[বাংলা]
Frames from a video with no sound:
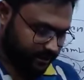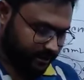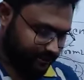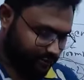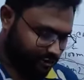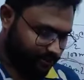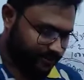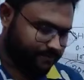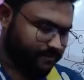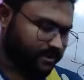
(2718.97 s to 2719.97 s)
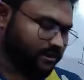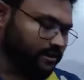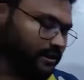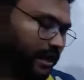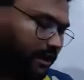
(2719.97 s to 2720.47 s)
আর এত গরমে
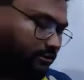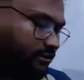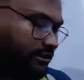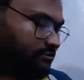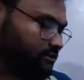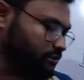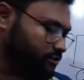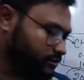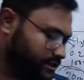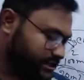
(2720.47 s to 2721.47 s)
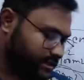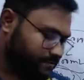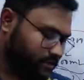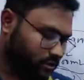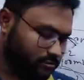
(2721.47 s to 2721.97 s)
আর নতুন চ্যাপ্টার ধরলে তো আচ্ছা
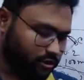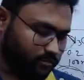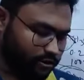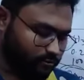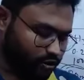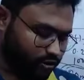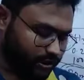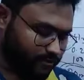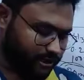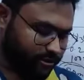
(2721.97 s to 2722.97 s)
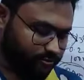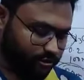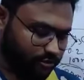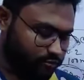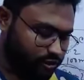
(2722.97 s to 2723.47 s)
অমলি অমলি বুঝছো কিনা আমাকে একটু
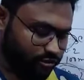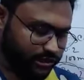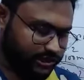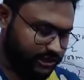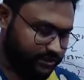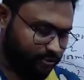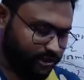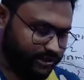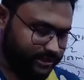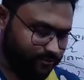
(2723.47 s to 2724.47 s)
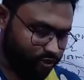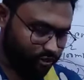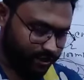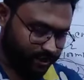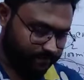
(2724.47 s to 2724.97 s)
বলো বুঝছো কিনা যা যা পড়াইছি এটা
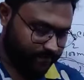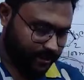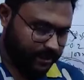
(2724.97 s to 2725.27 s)
বুঝছো কিনা